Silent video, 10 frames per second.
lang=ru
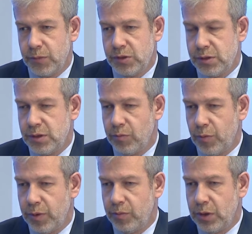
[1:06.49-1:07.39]

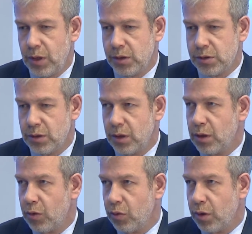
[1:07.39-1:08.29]
Система применяется на
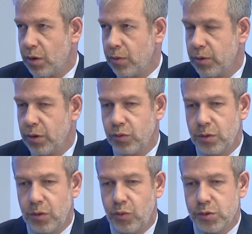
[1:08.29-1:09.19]
дорогах,
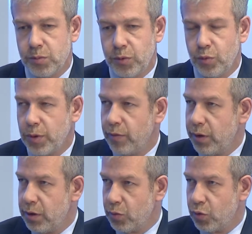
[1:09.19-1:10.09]
которые находятся под
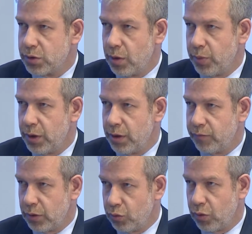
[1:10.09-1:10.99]
управлением госкомпании
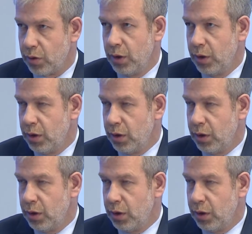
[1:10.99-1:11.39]
«Автодор».